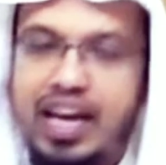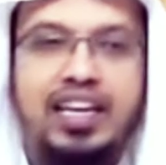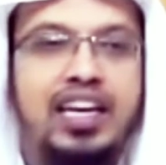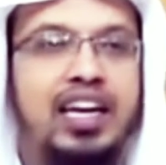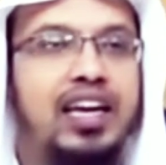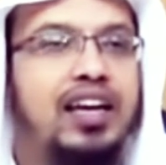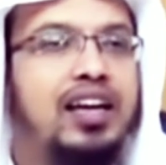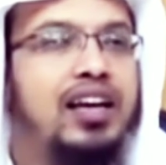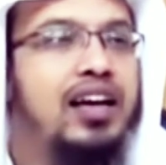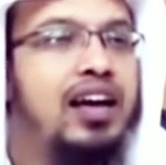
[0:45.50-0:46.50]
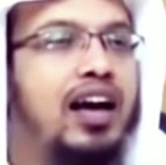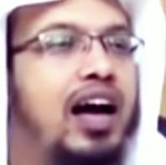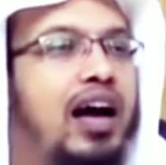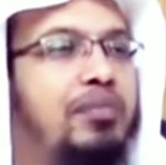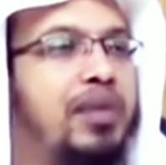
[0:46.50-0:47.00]
নাকি
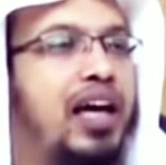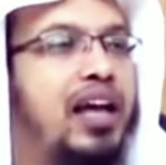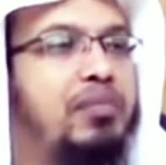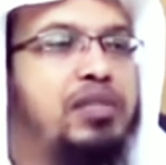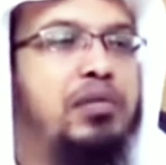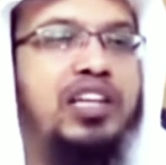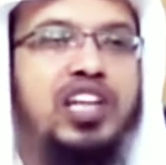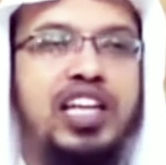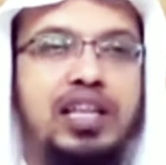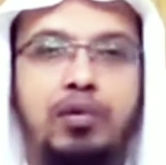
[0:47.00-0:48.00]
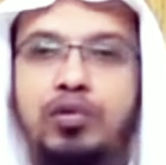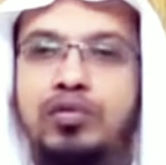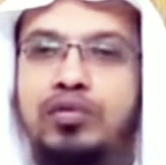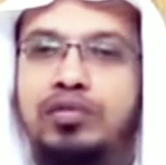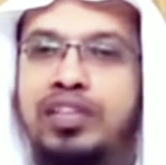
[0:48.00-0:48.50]
আপনার বিসমিল্লা ছেড়ে দেব
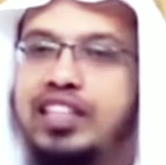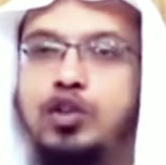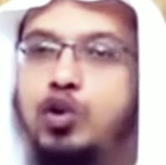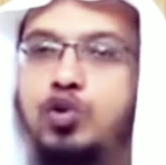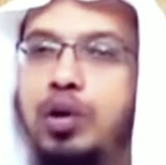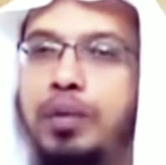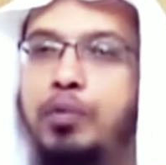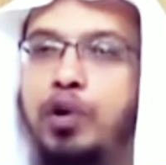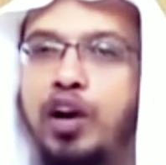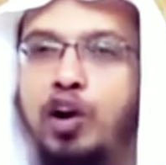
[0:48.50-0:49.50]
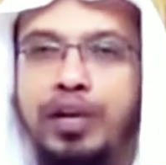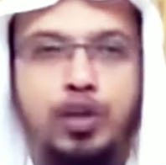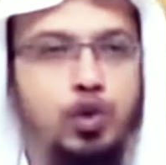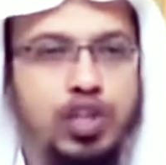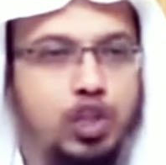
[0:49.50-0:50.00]
তাতে তো অজু আবার পূর্ণাঙ্গ হবে
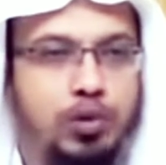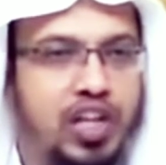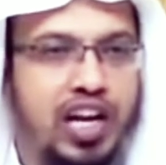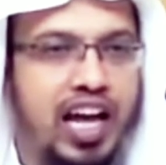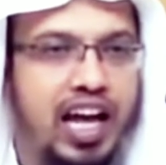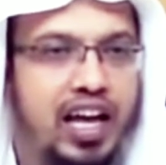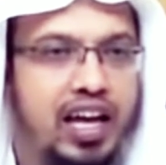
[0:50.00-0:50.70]
না দুইটাই সমস্যা না